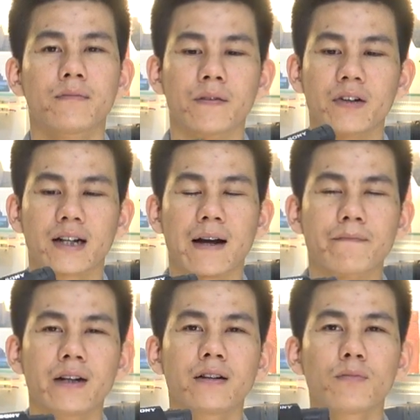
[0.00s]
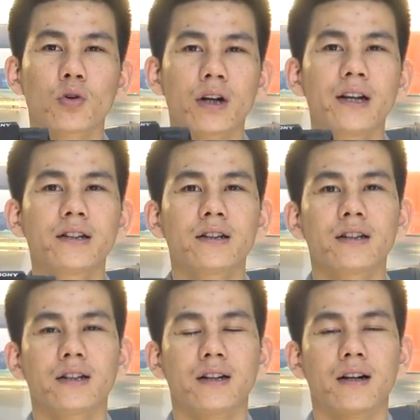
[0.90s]
Bởi vì cảm biến một inch
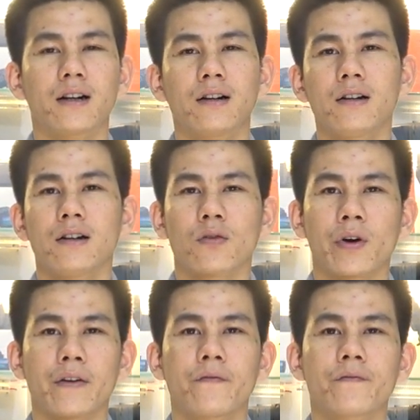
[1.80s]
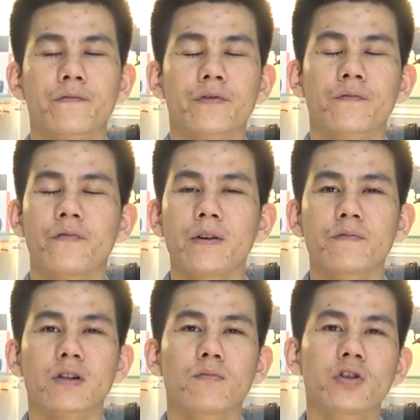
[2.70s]
thì quay
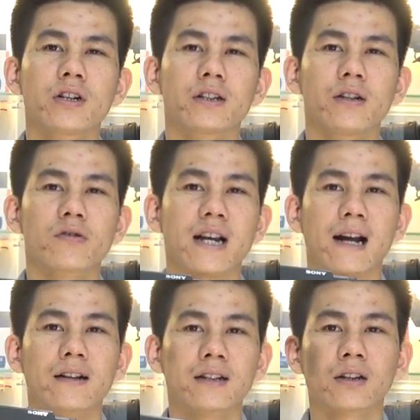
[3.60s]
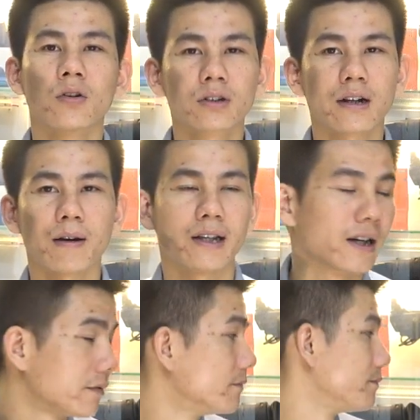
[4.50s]
phim trong môi trường thiếu sáng là rất tốt các bạn nhé.